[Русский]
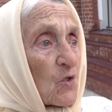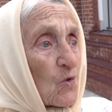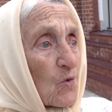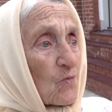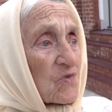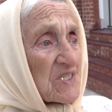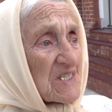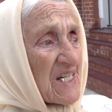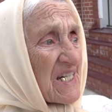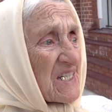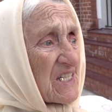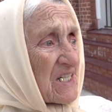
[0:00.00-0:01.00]
Ну, вы
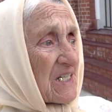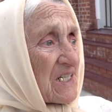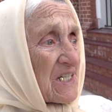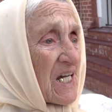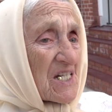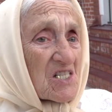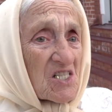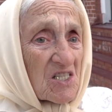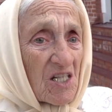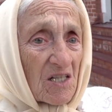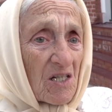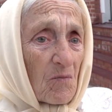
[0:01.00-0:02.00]
знаете, я еще
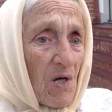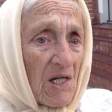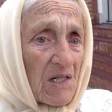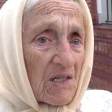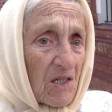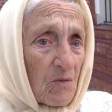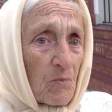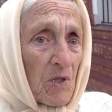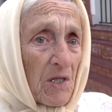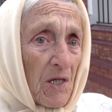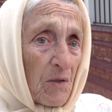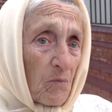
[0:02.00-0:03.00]
тогда маленькая
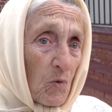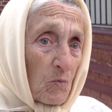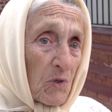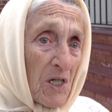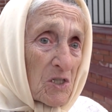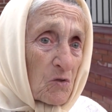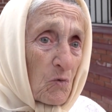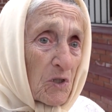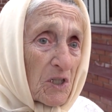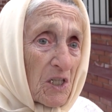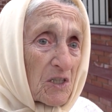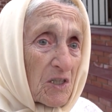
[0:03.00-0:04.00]
была, не помню. Даже вот
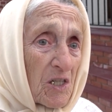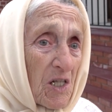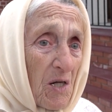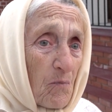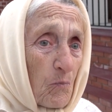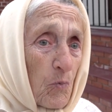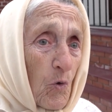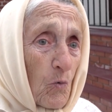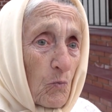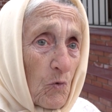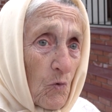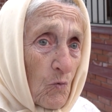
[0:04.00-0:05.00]
этот храм
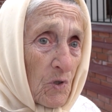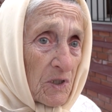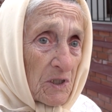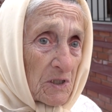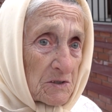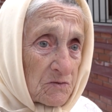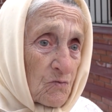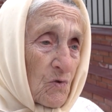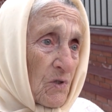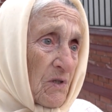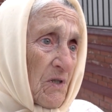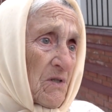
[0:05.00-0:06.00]
помню, вот этот
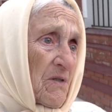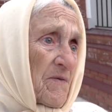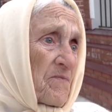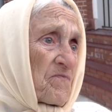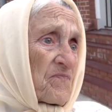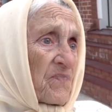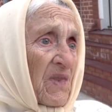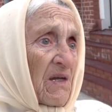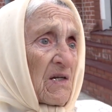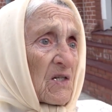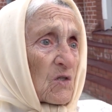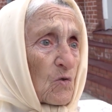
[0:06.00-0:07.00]
вот, э,
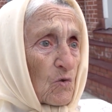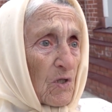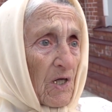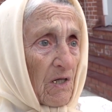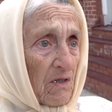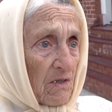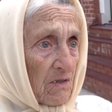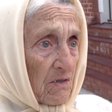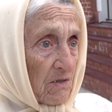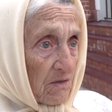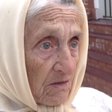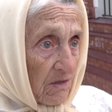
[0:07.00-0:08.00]
туда,
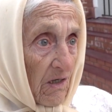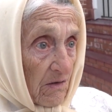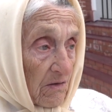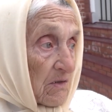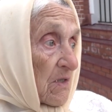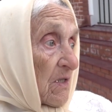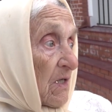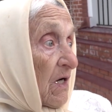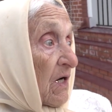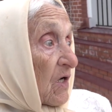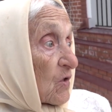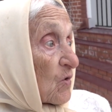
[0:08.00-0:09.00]
как.
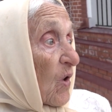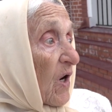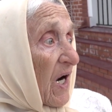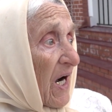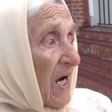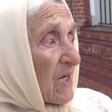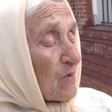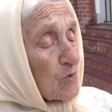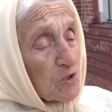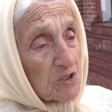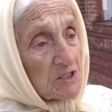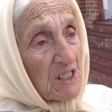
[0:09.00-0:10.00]
Ну, а
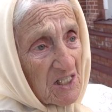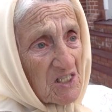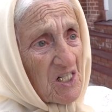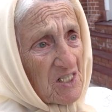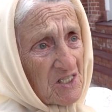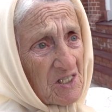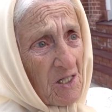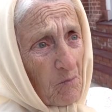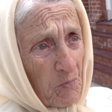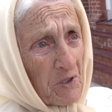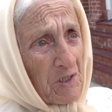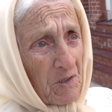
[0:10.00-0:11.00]
уж я сейчас
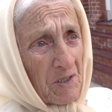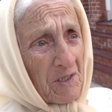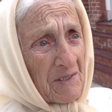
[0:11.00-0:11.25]
забыла.